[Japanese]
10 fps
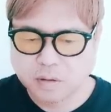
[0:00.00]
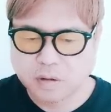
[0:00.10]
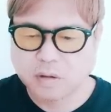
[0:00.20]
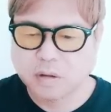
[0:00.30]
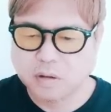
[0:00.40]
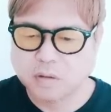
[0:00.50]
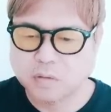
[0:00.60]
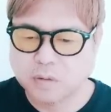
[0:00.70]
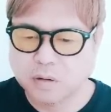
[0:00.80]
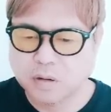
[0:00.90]
ああ、な
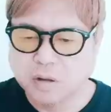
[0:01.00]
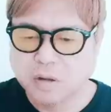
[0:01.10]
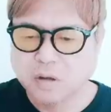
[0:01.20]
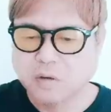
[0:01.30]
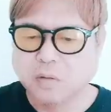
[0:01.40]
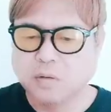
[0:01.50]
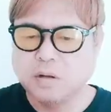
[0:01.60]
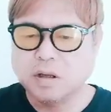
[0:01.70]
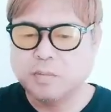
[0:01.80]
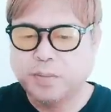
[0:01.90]
るほどね。同
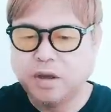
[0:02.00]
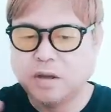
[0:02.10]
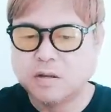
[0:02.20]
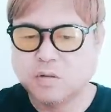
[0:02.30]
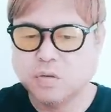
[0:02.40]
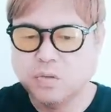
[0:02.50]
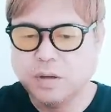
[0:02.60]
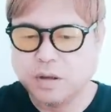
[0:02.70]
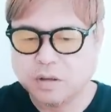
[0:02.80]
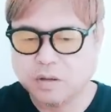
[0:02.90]
じページの
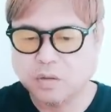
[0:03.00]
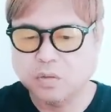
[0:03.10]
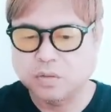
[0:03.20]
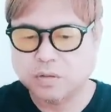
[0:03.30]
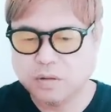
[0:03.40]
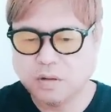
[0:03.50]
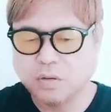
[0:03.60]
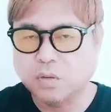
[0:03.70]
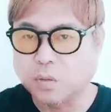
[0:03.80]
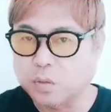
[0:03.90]
上でってことですね。
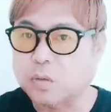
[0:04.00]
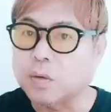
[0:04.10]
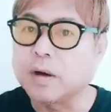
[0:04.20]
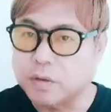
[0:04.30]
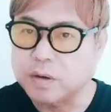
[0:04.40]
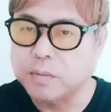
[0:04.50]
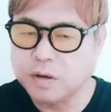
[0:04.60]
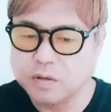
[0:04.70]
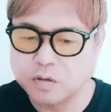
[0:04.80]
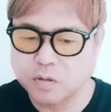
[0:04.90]
本とかのね。
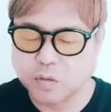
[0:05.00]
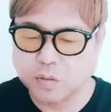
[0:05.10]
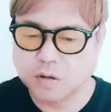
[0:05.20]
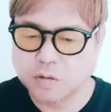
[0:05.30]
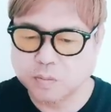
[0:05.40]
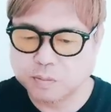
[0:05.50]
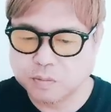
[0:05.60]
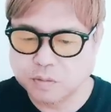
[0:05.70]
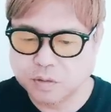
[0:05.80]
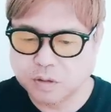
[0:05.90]
ページの同じ、だ
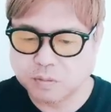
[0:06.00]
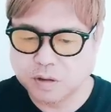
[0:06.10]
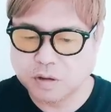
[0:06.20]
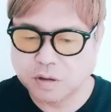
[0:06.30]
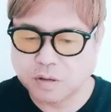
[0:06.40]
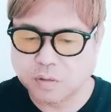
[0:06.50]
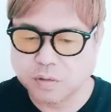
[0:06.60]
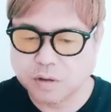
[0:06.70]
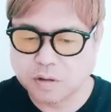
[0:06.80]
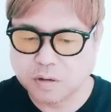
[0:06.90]
からみんなが
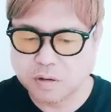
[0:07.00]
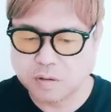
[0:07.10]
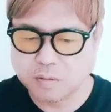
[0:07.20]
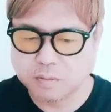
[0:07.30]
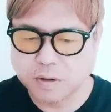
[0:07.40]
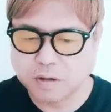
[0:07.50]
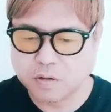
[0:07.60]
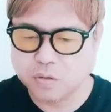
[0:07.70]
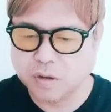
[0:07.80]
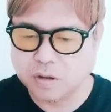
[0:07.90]
同じ
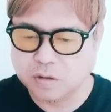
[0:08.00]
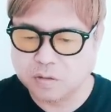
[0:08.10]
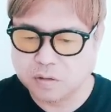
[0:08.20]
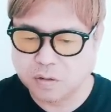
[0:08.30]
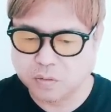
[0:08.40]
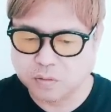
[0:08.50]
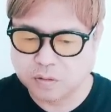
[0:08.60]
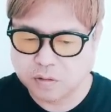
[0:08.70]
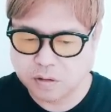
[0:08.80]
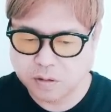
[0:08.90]
ページの上にいるってこと
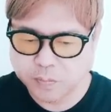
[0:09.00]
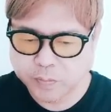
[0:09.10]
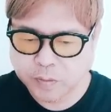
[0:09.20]
ですね。